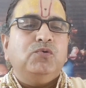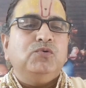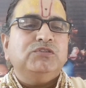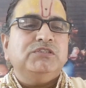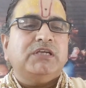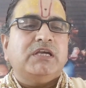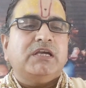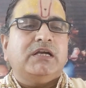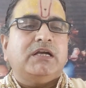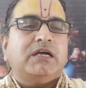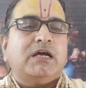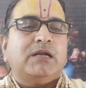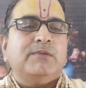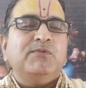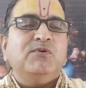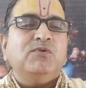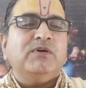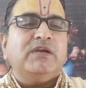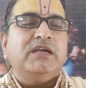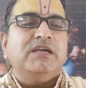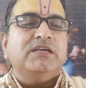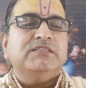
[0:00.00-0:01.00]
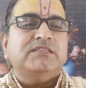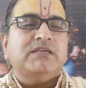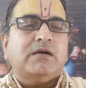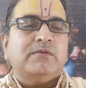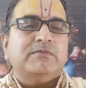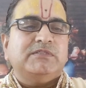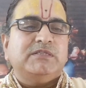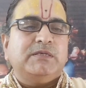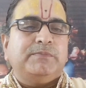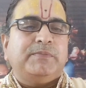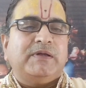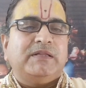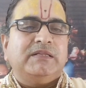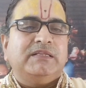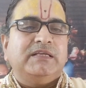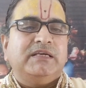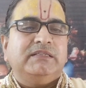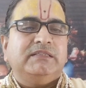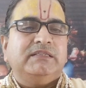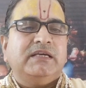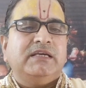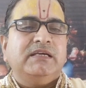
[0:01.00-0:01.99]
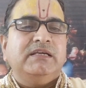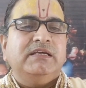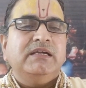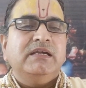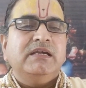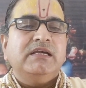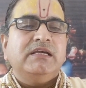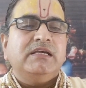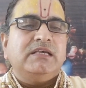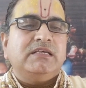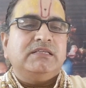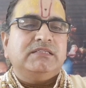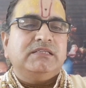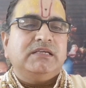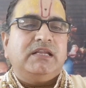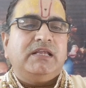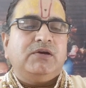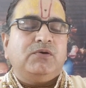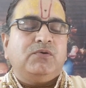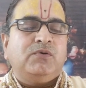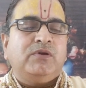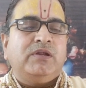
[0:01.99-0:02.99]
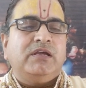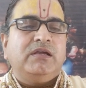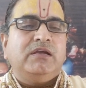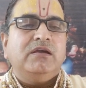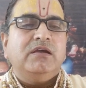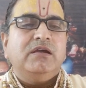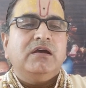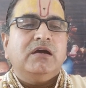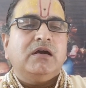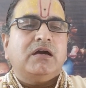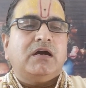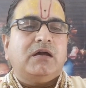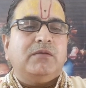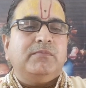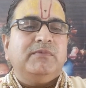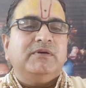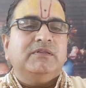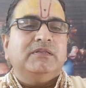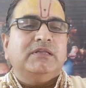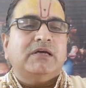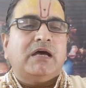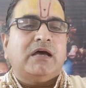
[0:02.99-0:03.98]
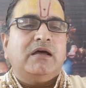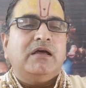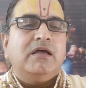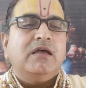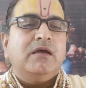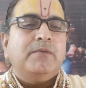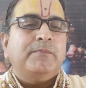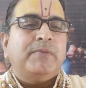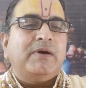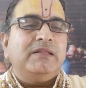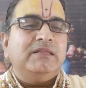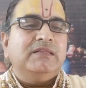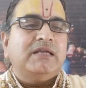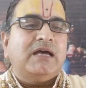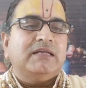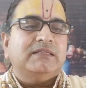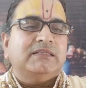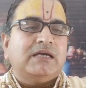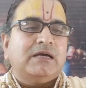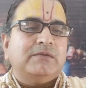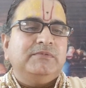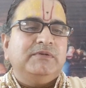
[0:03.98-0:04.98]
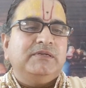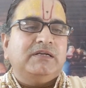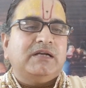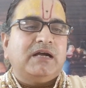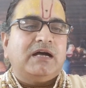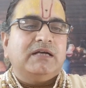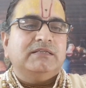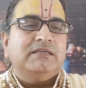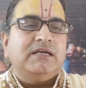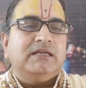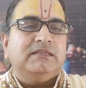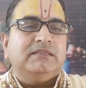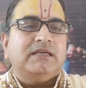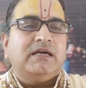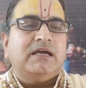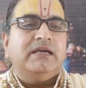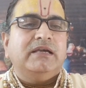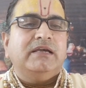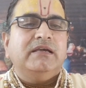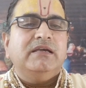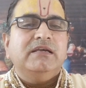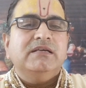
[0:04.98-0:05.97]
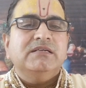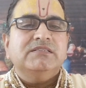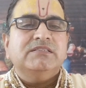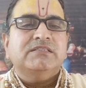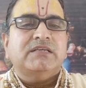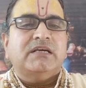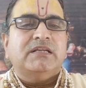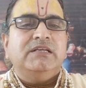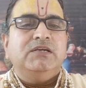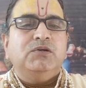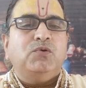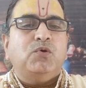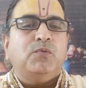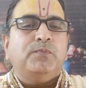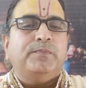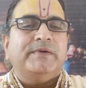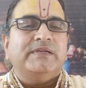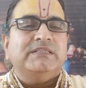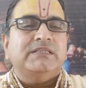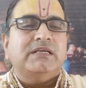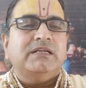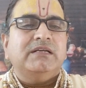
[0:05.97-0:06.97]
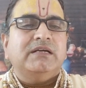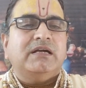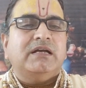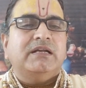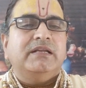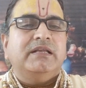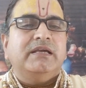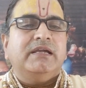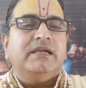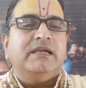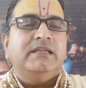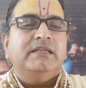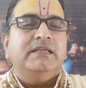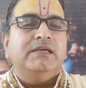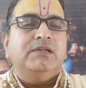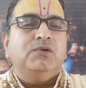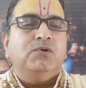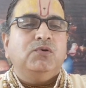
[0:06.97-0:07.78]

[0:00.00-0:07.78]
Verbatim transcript: उसके कर्मों के हिसाब से फल देते हैं इसीलिए उन्हें कर्मदा फलदाता भी कहा जाता है शनि को प्रसन्न करने के लिए